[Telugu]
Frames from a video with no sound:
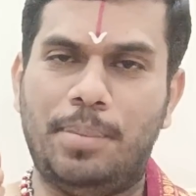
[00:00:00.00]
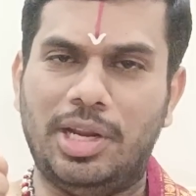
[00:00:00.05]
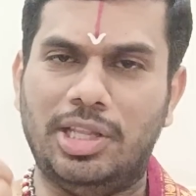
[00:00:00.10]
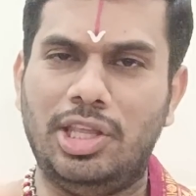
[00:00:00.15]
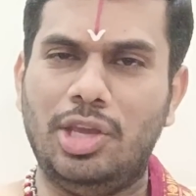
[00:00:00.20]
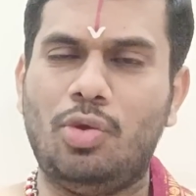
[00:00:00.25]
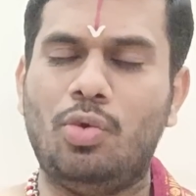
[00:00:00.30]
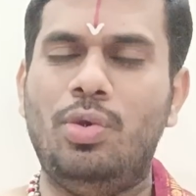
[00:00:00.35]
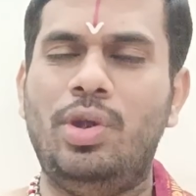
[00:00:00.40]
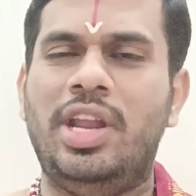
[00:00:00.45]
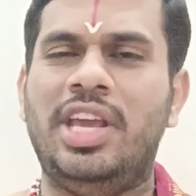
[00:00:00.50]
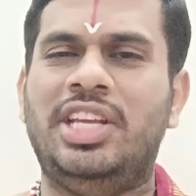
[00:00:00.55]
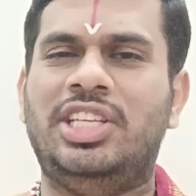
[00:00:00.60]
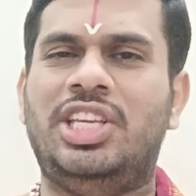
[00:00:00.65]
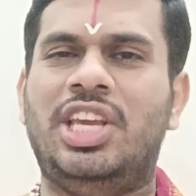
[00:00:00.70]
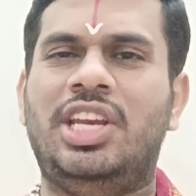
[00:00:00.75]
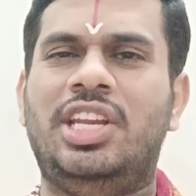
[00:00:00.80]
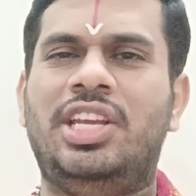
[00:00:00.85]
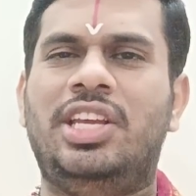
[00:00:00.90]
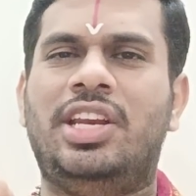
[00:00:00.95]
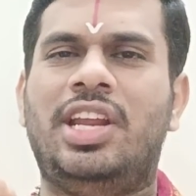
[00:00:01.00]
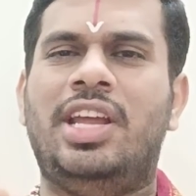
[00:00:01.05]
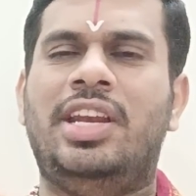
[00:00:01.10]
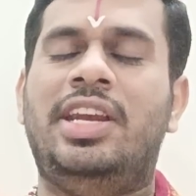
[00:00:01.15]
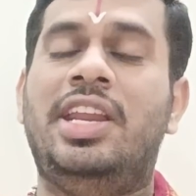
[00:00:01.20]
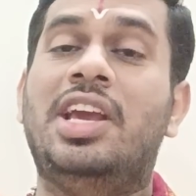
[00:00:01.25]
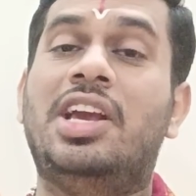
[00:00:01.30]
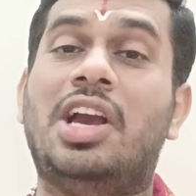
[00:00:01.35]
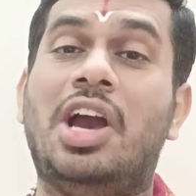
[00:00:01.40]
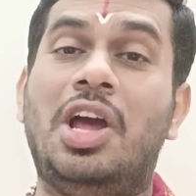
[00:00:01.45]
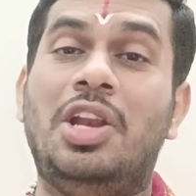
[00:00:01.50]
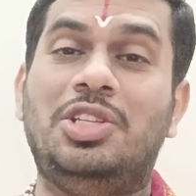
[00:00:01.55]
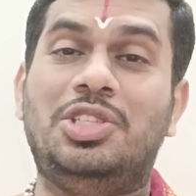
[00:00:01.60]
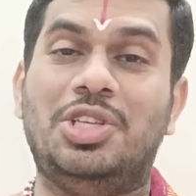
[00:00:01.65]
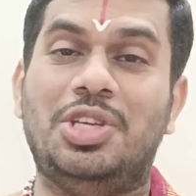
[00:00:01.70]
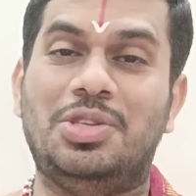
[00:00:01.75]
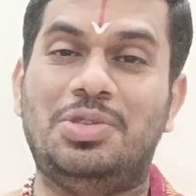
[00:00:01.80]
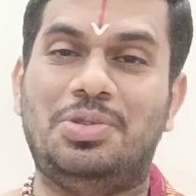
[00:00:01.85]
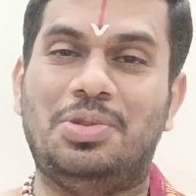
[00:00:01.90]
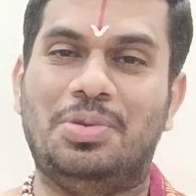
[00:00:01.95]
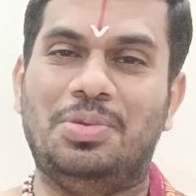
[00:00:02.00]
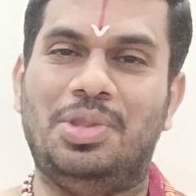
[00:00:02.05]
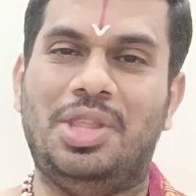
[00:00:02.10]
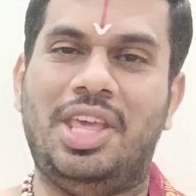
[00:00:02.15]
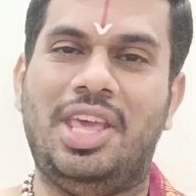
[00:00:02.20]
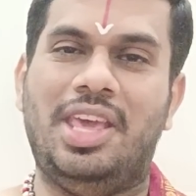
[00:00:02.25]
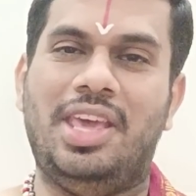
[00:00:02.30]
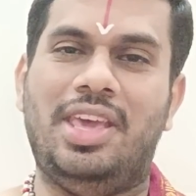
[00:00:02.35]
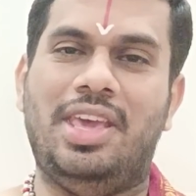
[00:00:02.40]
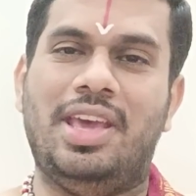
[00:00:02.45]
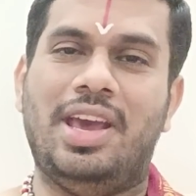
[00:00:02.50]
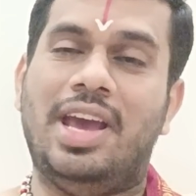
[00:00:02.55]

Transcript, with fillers: బ్రతికుండే శరీరాన్నే కాల్చేస్తుంది